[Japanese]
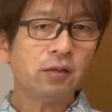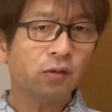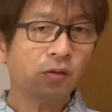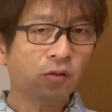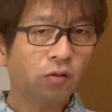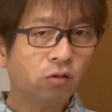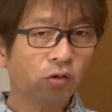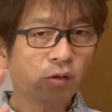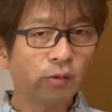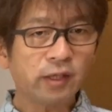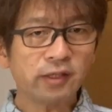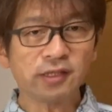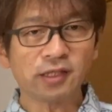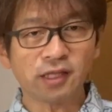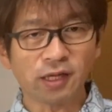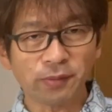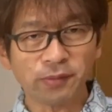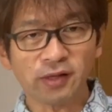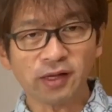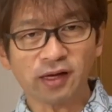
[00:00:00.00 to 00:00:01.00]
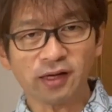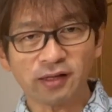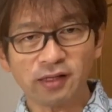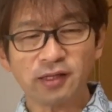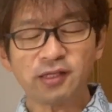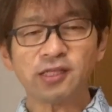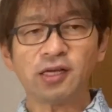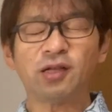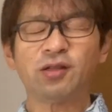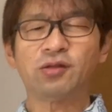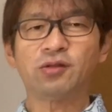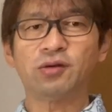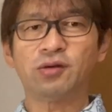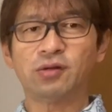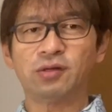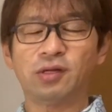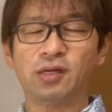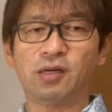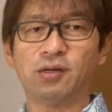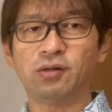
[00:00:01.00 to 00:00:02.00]
断っちゃダメだからね、ちゃん
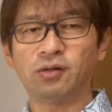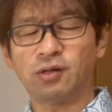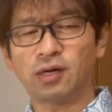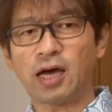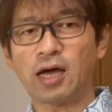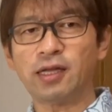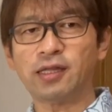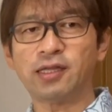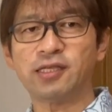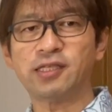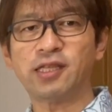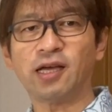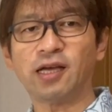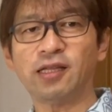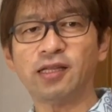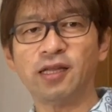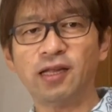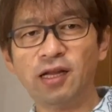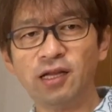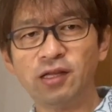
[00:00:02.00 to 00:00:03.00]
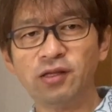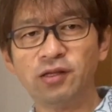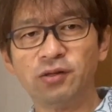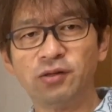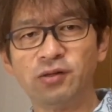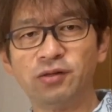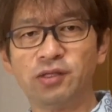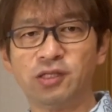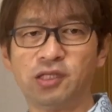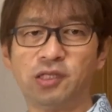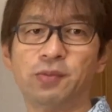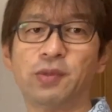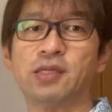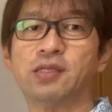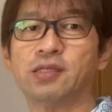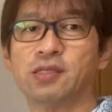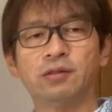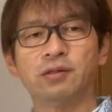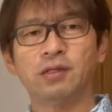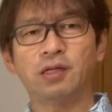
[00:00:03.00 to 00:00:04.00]
と、あの、相手してあげてねっていう風にしま
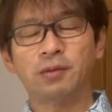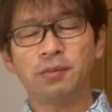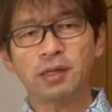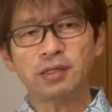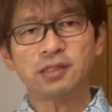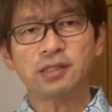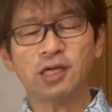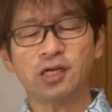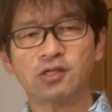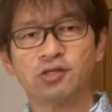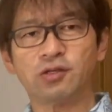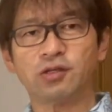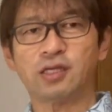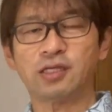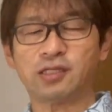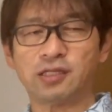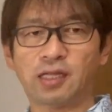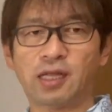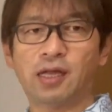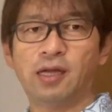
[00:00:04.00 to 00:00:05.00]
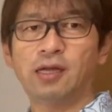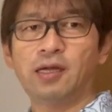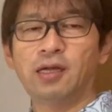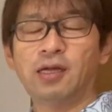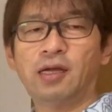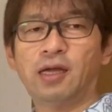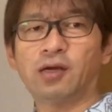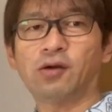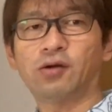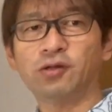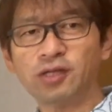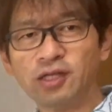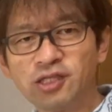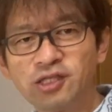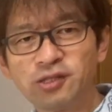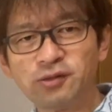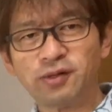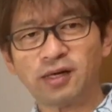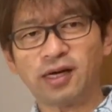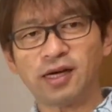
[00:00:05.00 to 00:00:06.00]
す。で、まず最初ですね、えこんに
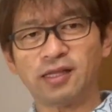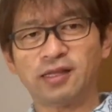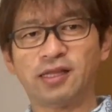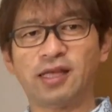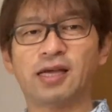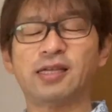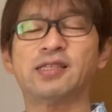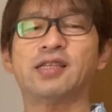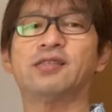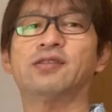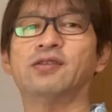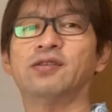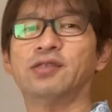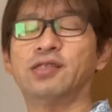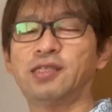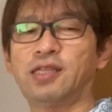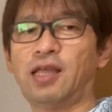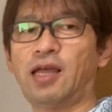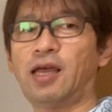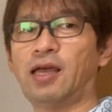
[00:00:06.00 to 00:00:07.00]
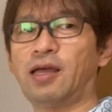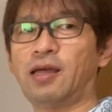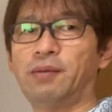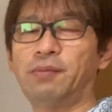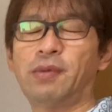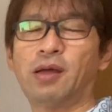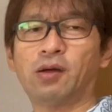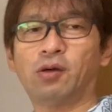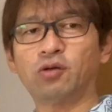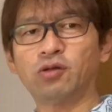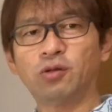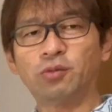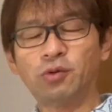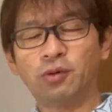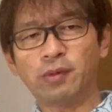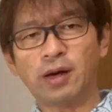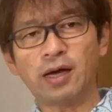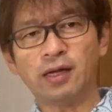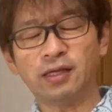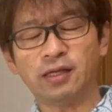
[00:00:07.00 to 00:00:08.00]
ちはって挨拶をして、まあ子供
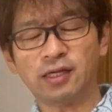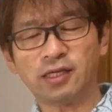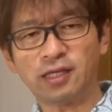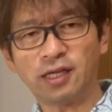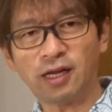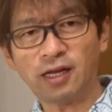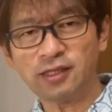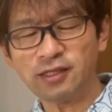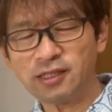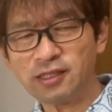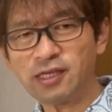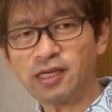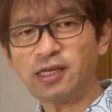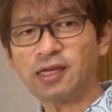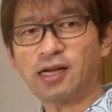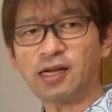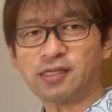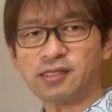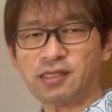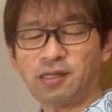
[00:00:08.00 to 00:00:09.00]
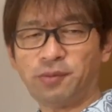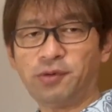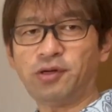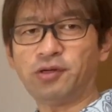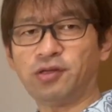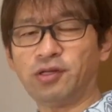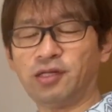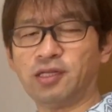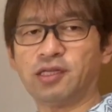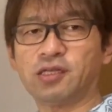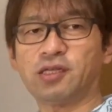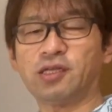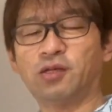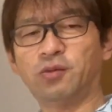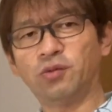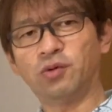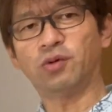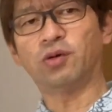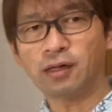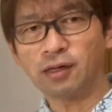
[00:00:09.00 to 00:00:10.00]
を前に来てね、実際やらせてみるといいんですけ
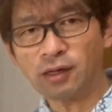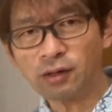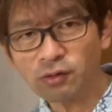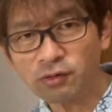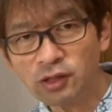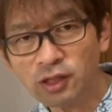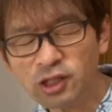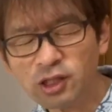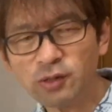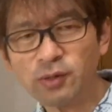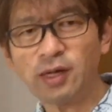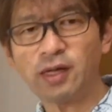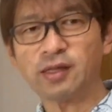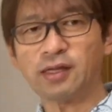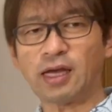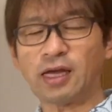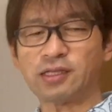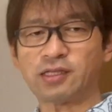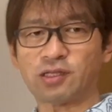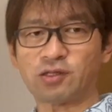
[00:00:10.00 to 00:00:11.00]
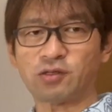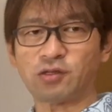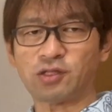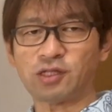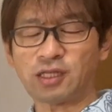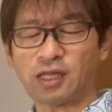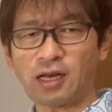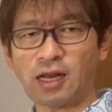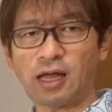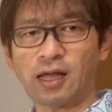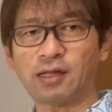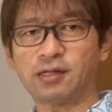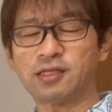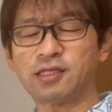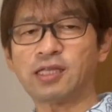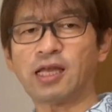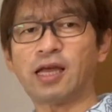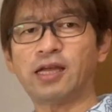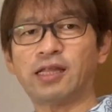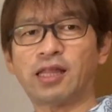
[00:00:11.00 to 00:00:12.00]
ども、こんにちはって挨拶をしたら、
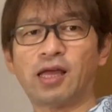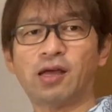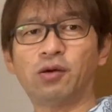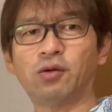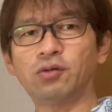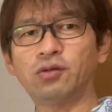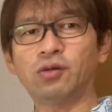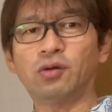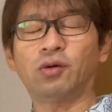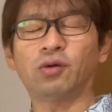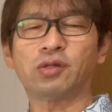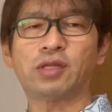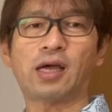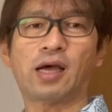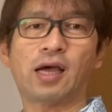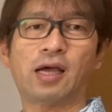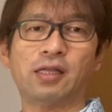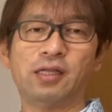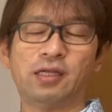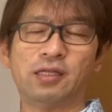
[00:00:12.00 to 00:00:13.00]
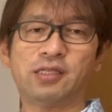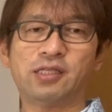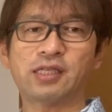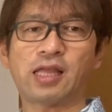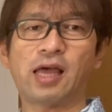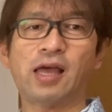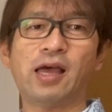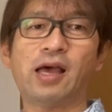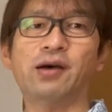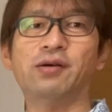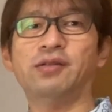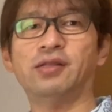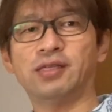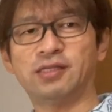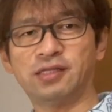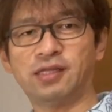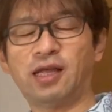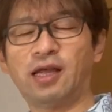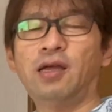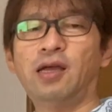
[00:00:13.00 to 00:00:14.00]
伝えたいことをお互いに伝え合うんで
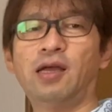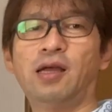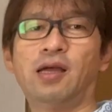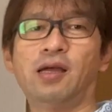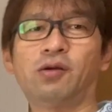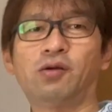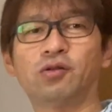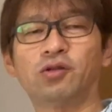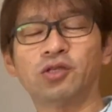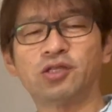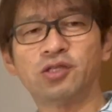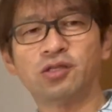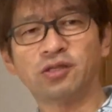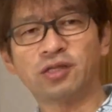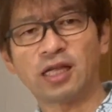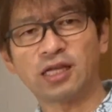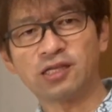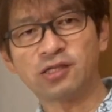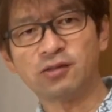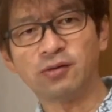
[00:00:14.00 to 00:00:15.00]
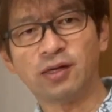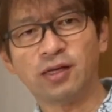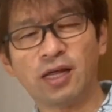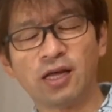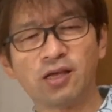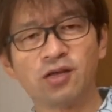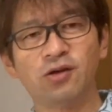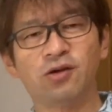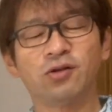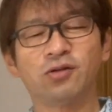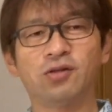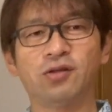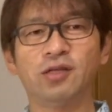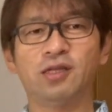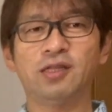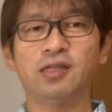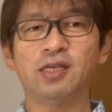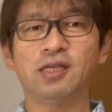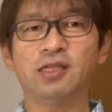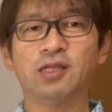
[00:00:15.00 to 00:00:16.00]
すね。えー、今年の夏はね、京都に
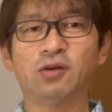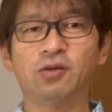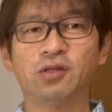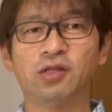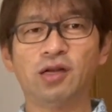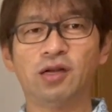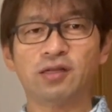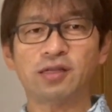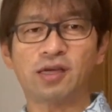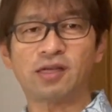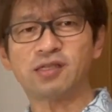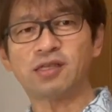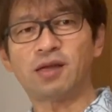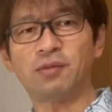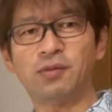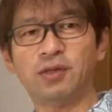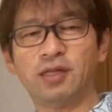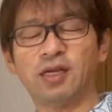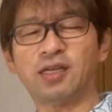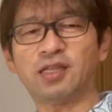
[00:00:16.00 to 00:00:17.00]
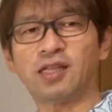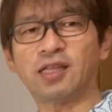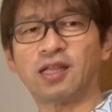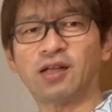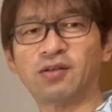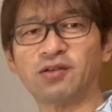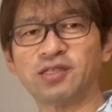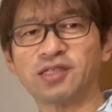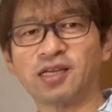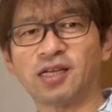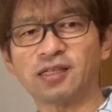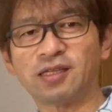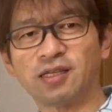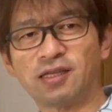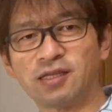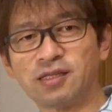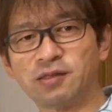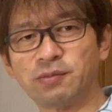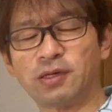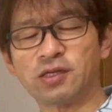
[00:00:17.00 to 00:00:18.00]
行ってきて、お寺をたくさん見てきて楽しかった
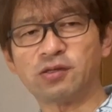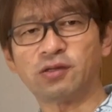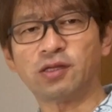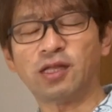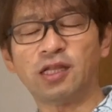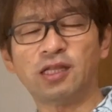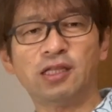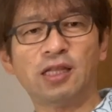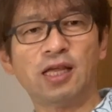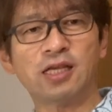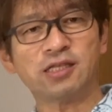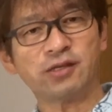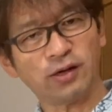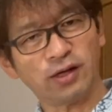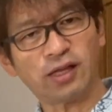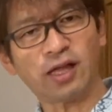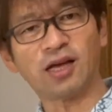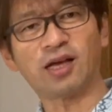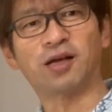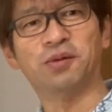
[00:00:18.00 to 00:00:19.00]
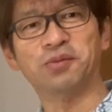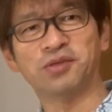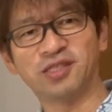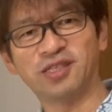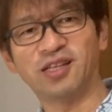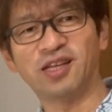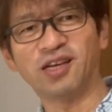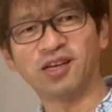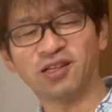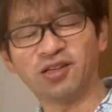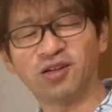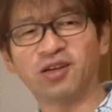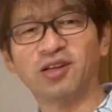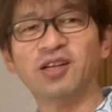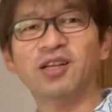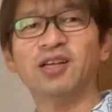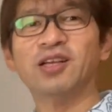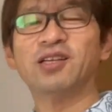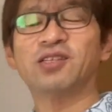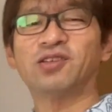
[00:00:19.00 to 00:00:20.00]
です。まあそんなにねん生はいないかもしれないけど、
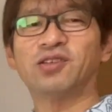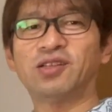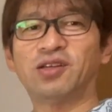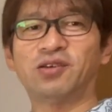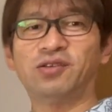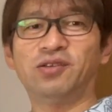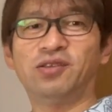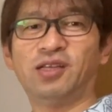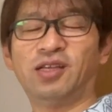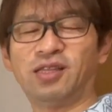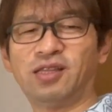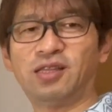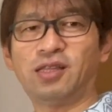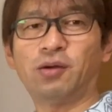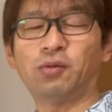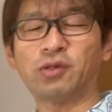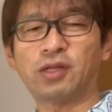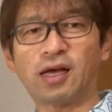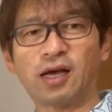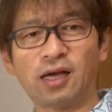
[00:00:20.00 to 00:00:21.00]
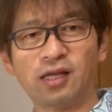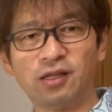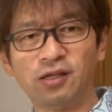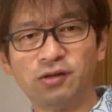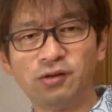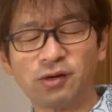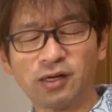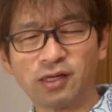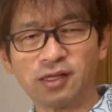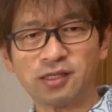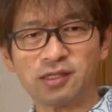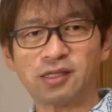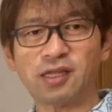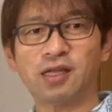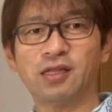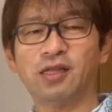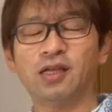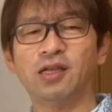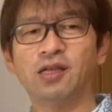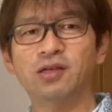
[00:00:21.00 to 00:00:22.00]
そんな風に言ってお互いに言うわけです
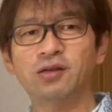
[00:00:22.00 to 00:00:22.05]
ね。で、言い終